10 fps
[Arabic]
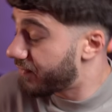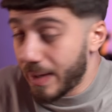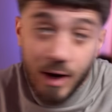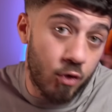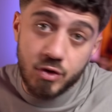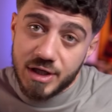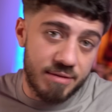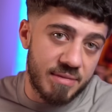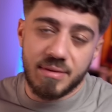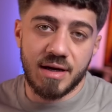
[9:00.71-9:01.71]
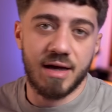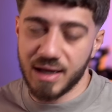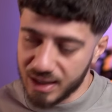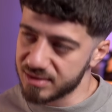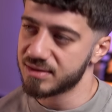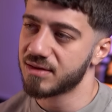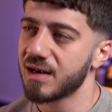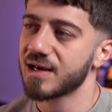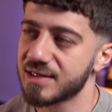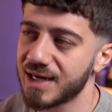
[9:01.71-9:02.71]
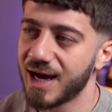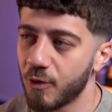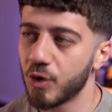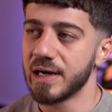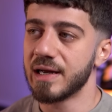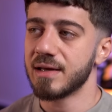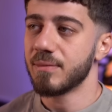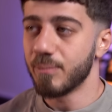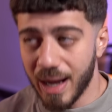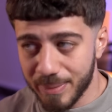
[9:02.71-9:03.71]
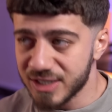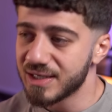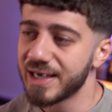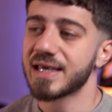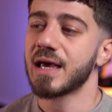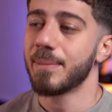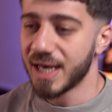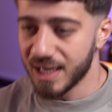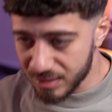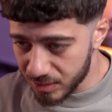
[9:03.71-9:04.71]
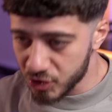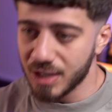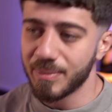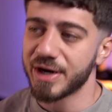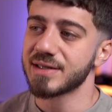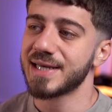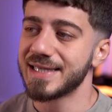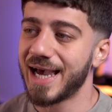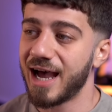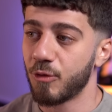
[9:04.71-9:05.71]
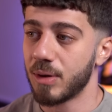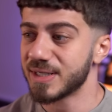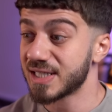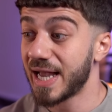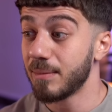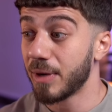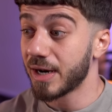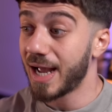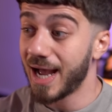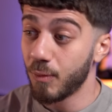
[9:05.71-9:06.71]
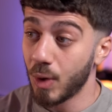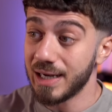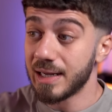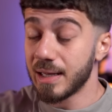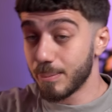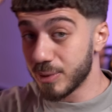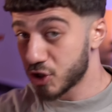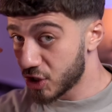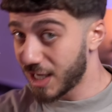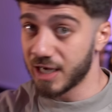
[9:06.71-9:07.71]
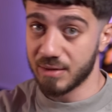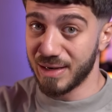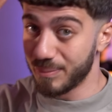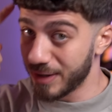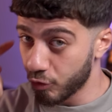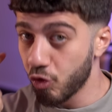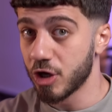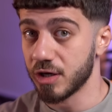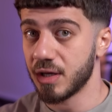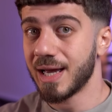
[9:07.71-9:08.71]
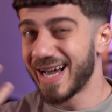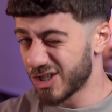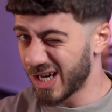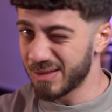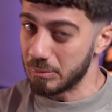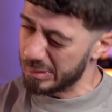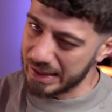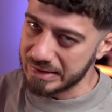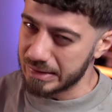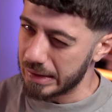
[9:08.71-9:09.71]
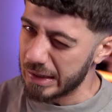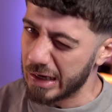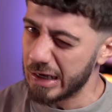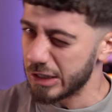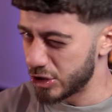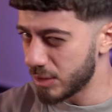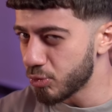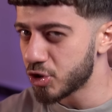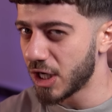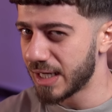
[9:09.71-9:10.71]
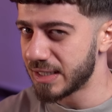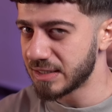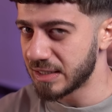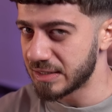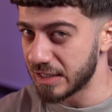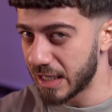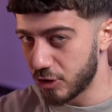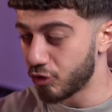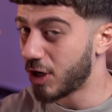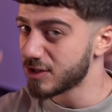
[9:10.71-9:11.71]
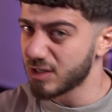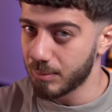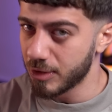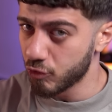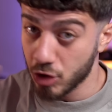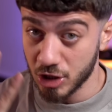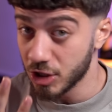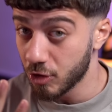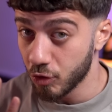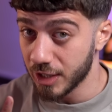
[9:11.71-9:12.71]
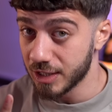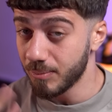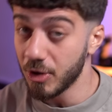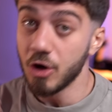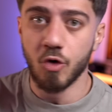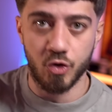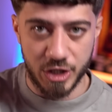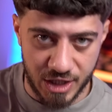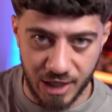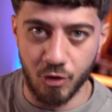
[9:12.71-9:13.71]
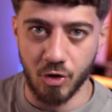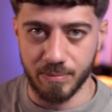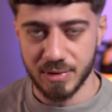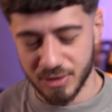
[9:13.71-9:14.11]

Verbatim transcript: فهودي آه، خلص ضلك تحاول ما بس هيك كمان رجع مرة تانية حاول بس هاي المرة حاول بالشعر بالباروكة عشان بهاي الطريقة يجيب مشاهدات كتير لأنه حاطط الباروكة شكله غريب ويحكي لهم